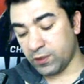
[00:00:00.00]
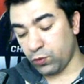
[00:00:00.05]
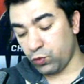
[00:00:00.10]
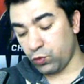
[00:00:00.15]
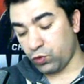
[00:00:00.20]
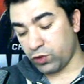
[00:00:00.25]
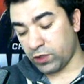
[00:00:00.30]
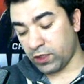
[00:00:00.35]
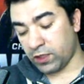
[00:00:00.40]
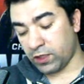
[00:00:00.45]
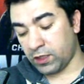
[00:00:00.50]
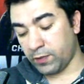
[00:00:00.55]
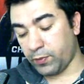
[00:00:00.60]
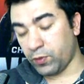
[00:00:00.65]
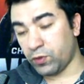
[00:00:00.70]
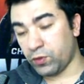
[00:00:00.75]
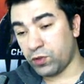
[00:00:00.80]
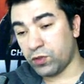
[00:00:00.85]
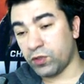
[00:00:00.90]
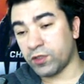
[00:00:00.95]
3 kere
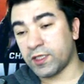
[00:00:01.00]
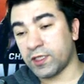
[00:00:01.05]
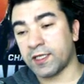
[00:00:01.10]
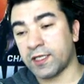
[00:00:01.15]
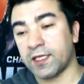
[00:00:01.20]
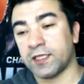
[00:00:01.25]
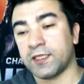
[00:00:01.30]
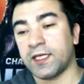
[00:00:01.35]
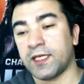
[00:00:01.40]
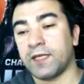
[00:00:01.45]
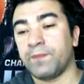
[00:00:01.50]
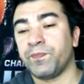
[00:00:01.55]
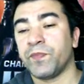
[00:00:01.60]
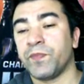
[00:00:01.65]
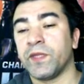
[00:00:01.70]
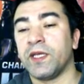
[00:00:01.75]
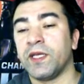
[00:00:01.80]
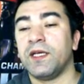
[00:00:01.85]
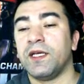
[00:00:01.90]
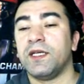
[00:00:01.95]
depoları diyor ki arkadaşlar.
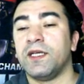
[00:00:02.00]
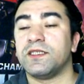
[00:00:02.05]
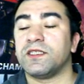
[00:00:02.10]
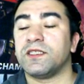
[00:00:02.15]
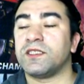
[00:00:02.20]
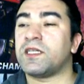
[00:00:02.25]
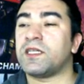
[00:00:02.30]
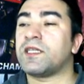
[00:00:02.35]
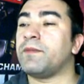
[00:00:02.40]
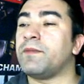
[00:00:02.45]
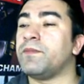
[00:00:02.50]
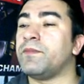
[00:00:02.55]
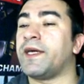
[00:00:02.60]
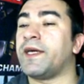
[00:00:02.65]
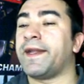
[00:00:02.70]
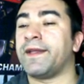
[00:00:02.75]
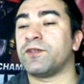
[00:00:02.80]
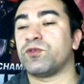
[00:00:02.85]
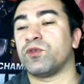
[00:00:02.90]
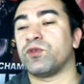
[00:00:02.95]
Zaten bir
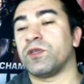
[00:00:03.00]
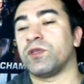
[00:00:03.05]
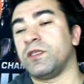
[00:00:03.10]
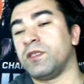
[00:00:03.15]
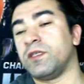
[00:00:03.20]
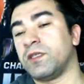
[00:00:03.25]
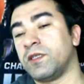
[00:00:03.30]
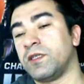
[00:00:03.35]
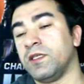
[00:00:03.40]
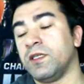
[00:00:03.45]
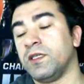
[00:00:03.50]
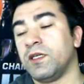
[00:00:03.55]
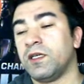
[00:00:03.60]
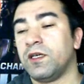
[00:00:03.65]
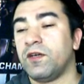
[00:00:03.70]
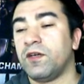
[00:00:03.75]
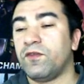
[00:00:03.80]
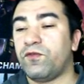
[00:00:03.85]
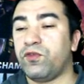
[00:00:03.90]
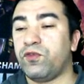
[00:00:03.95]
yerden sonra Egan
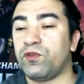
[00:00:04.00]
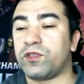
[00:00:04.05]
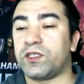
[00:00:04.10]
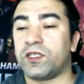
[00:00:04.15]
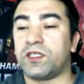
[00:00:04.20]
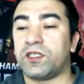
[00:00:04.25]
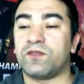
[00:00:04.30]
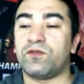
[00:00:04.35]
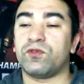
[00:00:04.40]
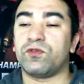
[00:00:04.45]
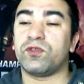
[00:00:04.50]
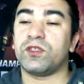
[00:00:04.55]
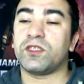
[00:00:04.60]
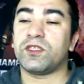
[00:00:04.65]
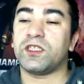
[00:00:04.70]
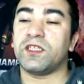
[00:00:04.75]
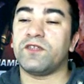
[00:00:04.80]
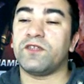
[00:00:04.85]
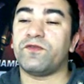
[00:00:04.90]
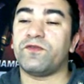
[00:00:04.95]
full kritik vurduğu
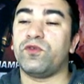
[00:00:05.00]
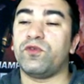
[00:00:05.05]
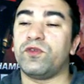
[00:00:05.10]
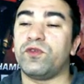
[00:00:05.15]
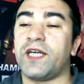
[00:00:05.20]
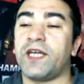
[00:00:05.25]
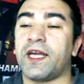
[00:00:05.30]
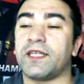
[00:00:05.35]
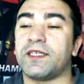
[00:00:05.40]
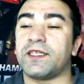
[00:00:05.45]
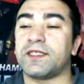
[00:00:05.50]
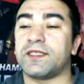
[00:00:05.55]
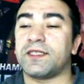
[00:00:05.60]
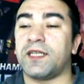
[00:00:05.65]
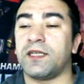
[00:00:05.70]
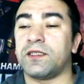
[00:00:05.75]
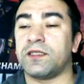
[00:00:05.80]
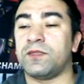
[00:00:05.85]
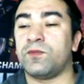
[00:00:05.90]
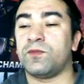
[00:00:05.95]
için full gerçek
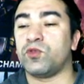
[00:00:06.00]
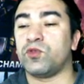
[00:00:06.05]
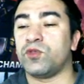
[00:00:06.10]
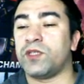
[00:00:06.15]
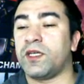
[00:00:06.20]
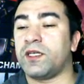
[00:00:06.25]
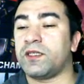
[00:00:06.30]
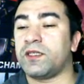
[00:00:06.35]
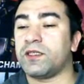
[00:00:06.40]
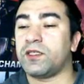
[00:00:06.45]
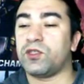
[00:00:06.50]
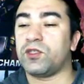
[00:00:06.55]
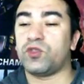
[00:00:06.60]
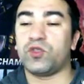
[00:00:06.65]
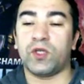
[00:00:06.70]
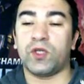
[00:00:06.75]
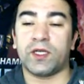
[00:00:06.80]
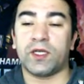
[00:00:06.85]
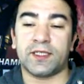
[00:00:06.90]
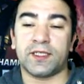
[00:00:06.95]
saldırı moduna
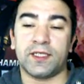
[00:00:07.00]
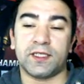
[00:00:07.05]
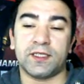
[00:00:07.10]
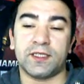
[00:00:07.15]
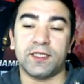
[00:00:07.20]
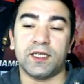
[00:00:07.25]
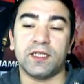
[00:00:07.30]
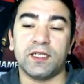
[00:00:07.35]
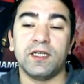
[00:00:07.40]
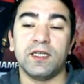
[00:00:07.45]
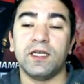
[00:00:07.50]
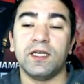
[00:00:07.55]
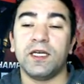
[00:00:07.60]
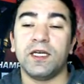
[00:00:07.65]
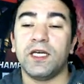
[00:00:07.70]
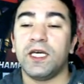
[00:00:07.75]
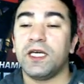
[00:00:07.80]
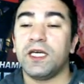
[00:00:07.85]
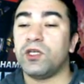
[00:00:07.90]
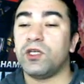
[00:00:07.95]
geçiyor arkadaşlar.
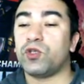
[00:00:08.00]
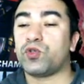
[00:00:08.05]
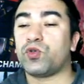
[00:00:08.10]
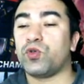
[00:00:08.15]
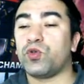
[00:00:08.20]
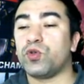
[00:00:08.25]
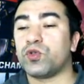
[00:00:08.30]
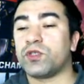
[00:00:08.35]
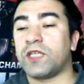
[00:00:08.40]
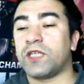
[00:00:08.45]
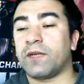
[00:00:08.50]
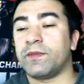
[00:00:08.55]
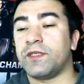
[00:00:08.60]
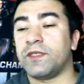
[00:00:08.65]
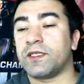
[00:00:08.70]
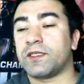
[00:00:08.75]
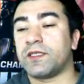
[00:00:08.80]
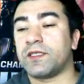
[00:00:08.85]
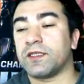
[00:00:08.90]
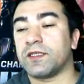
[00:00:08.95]
200
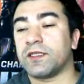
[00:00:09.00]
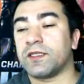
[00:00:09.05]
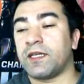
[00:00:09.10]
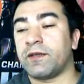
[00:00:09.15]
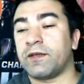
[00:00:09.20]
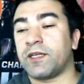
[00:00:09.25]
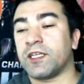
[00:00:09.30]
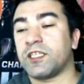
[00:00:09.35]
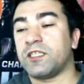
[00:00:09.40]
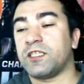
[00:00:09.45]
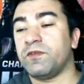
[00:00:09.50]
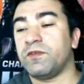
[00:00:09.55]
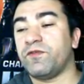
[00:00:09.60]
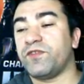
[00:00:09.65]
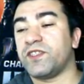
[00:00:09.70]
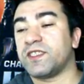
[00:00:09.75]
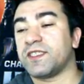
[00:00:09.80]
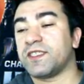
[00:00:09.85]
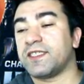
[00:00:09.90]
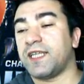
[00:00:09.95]
darbede kritik darbe rakibin
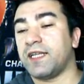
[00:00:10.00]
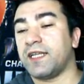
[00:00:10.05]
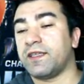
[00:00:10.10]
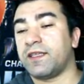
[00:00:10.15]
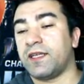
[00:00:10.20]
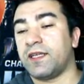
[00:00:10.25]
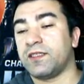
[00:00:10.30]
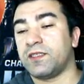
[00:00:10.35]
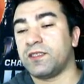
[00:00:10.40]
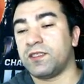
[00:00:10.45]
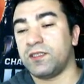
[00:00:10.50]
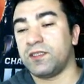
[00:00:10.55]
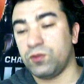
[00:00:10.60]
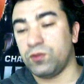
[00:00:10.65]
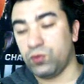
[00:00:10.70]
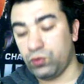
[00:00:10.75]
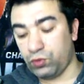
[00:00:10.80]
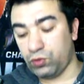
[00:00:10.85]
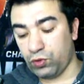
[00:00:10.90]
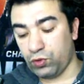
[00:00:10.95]
fiziksel direncinin
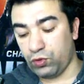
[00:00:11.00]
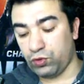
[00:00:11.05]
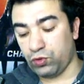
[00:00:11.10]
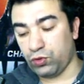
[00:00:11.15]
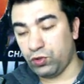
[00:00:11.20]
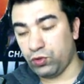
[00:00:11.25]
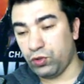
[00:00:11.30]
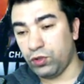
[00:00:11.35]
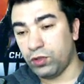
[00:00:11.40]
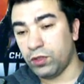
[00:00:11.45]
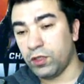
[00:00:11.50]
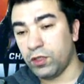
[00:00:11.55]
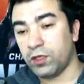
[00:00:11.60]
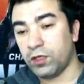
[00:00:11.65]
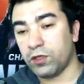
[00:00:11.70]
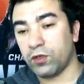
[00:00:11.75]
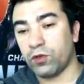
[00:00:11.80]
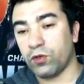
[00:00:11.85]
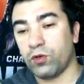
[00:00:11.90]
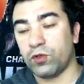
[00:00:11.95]
%100'ünü
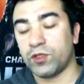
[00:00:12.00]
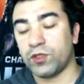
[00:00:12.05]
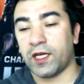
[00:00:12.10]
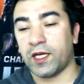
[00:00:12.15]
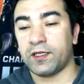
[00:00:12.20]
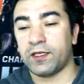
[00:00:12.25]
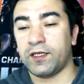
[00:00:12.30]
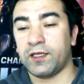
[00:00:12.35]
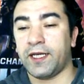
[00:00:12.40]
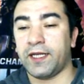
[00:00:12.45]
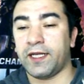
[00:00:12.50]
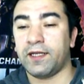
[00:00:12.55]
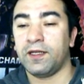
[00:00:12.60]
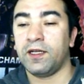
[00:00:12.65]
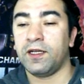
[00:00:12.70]
göz ardı eder.